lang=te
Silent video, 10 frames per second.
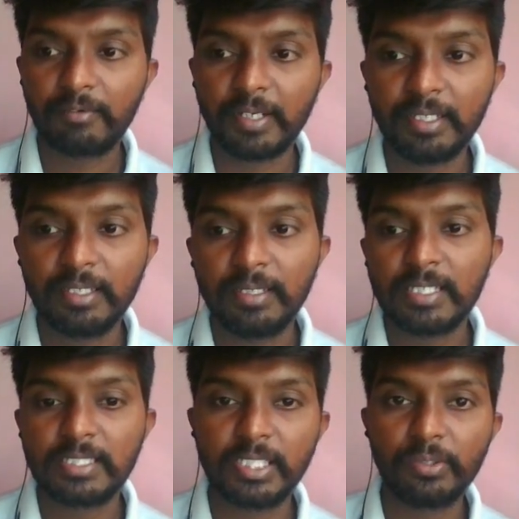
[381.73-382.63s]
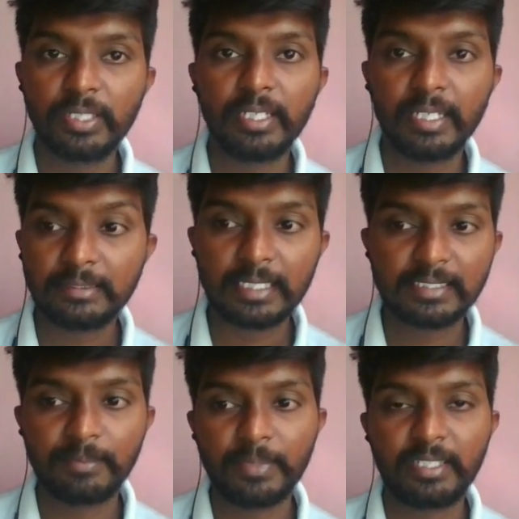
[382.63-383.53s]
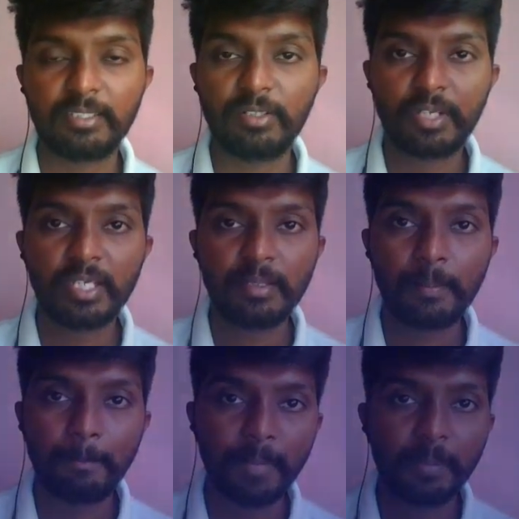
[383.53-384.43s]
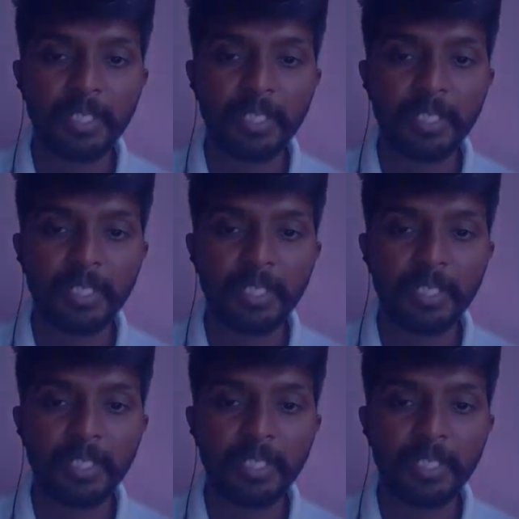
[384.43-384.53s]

ఫైన్ సీ ఇన్ ద నెక్స్ట్ అసైన్మెంట్ ఓకే బాయ్